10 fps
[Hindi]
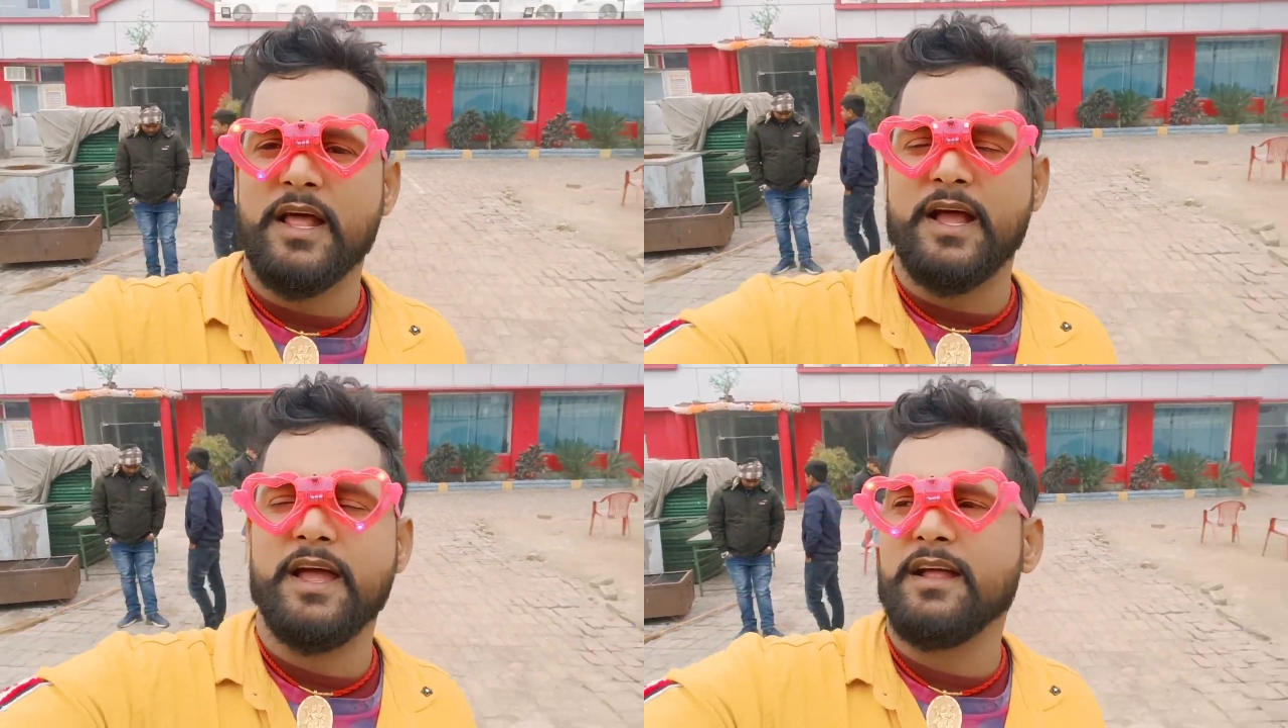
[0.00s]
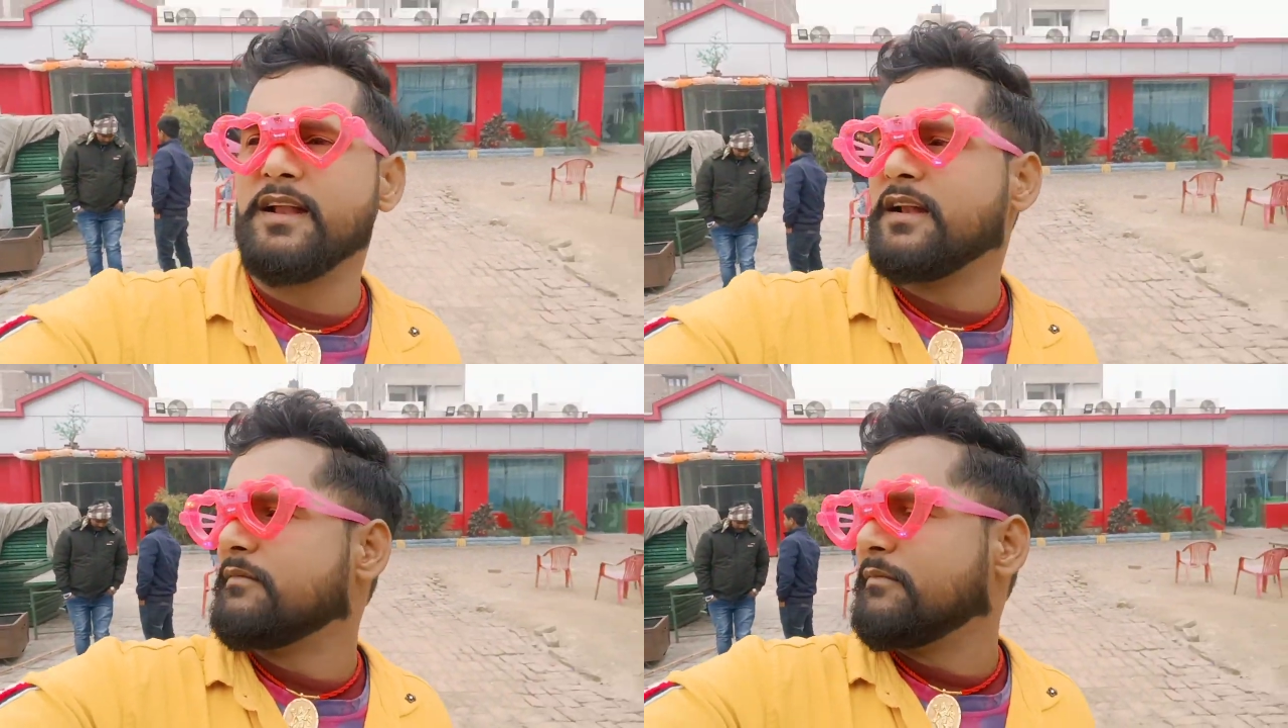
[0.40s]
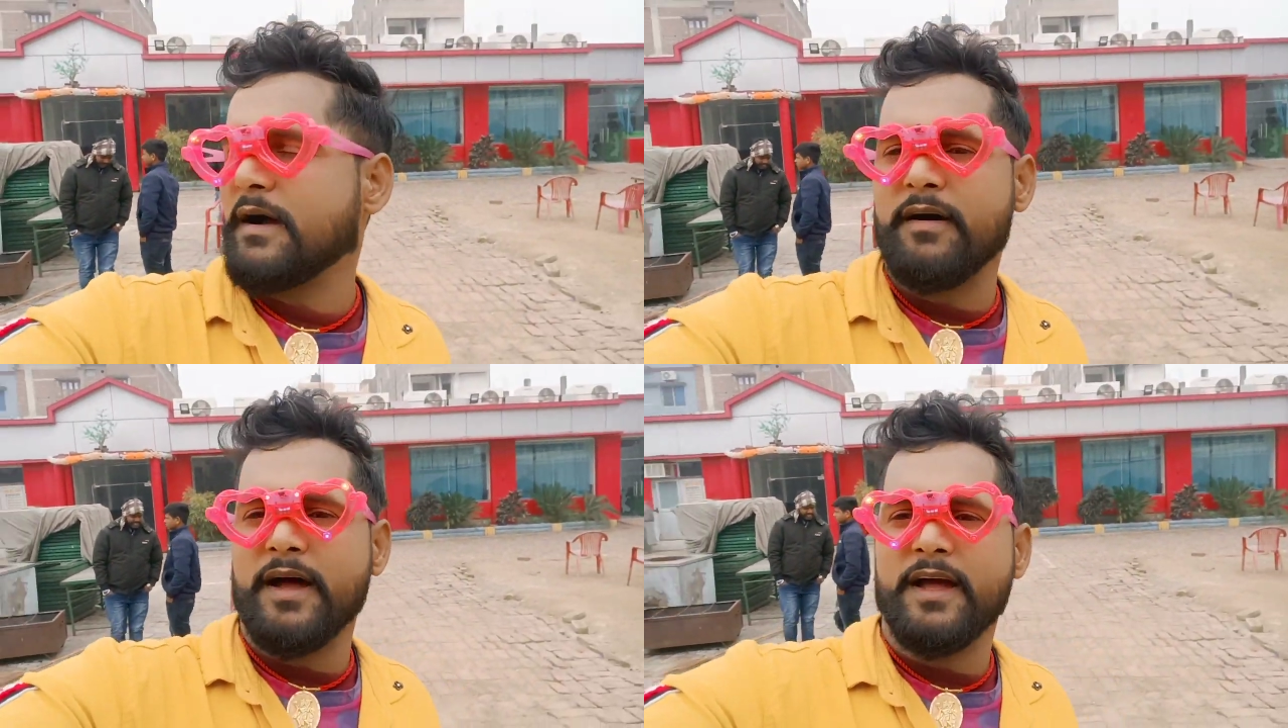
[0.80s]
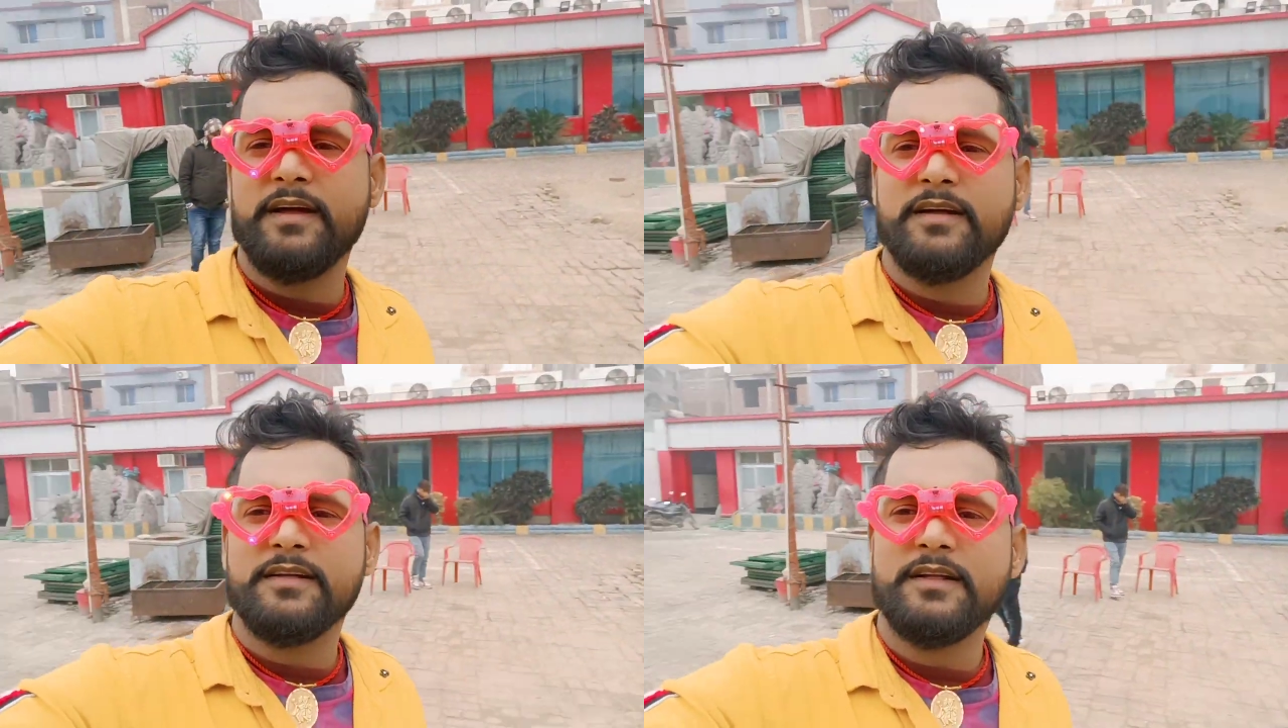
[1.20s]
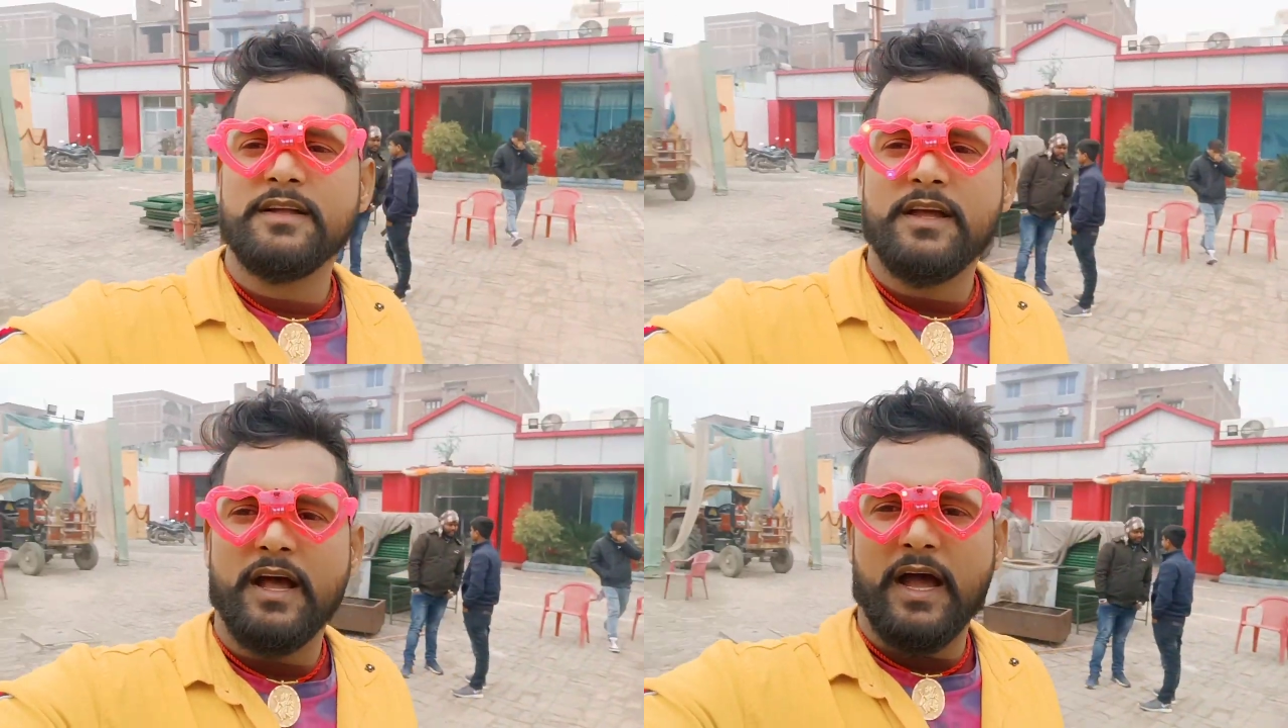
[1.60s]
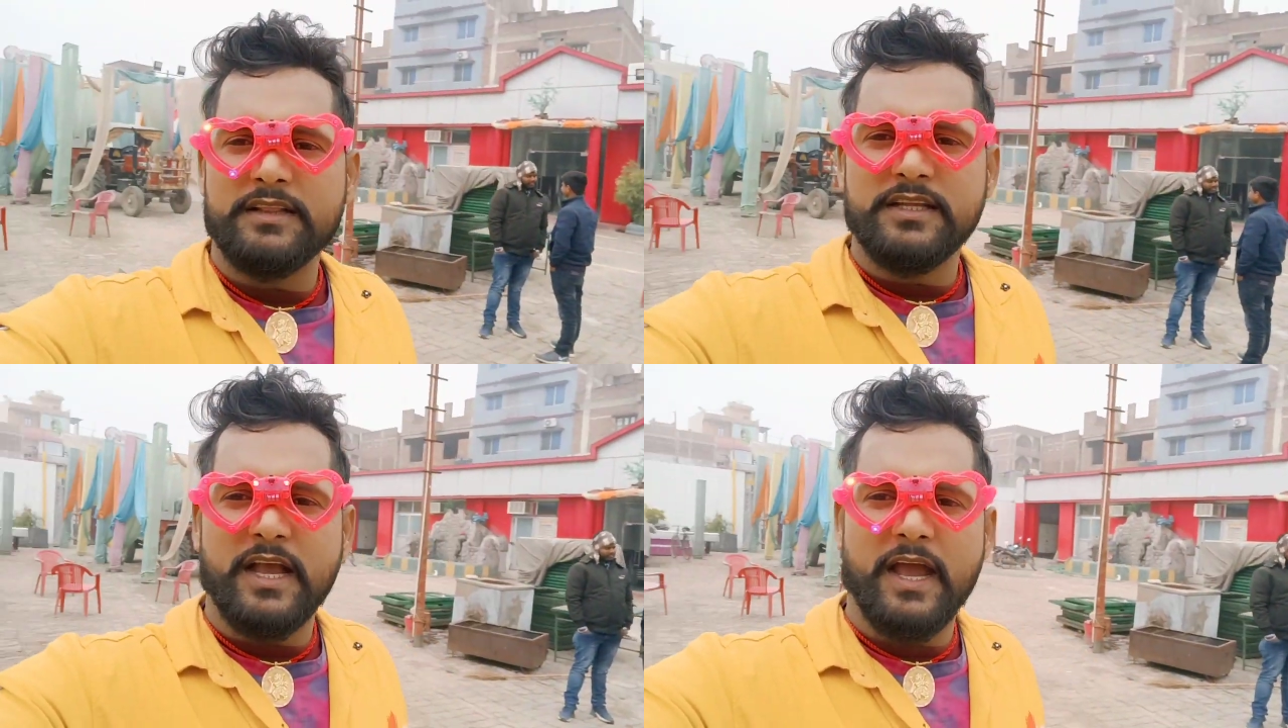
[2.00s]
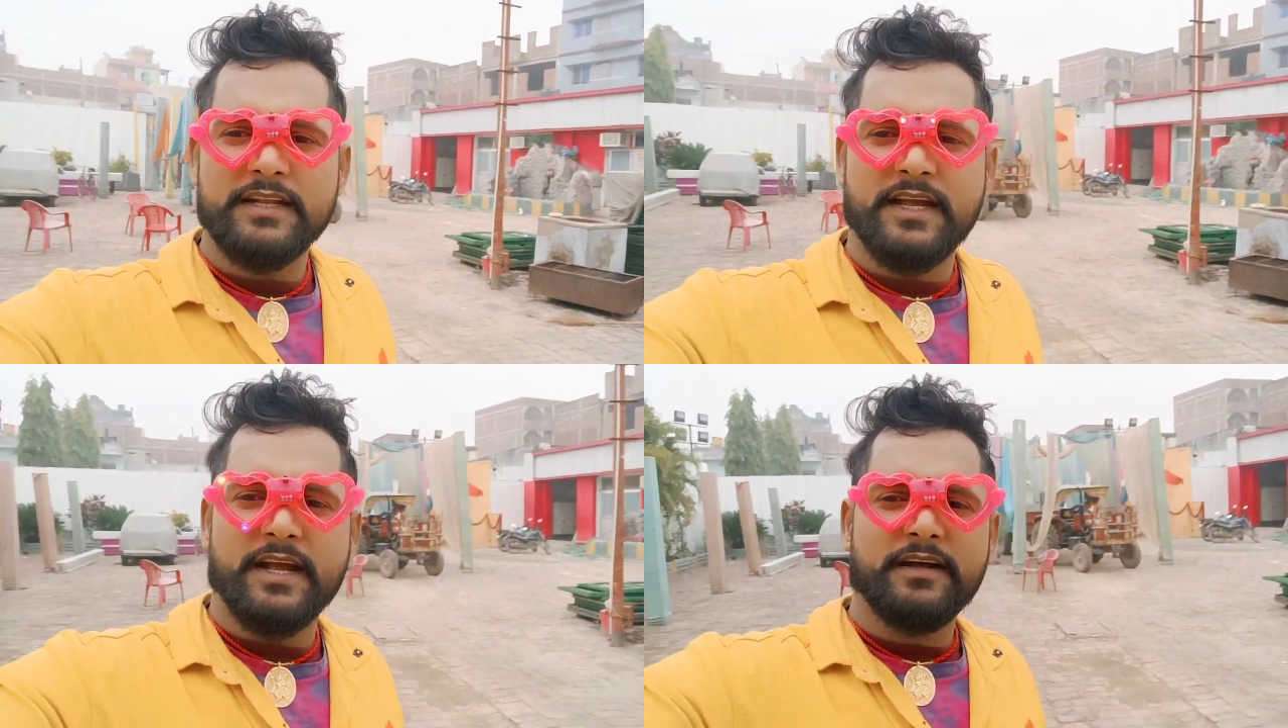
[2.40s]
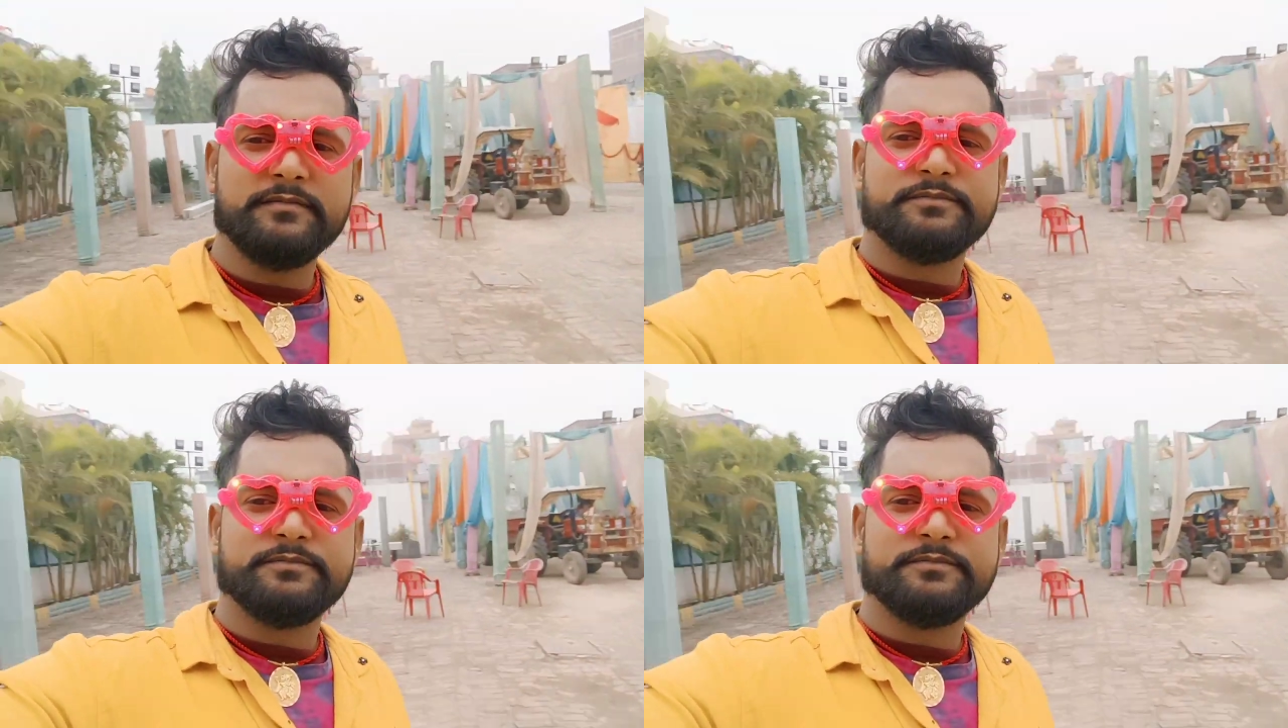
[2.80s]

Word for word: लगाए मंगवाए हैं आज दिखाया जाएगा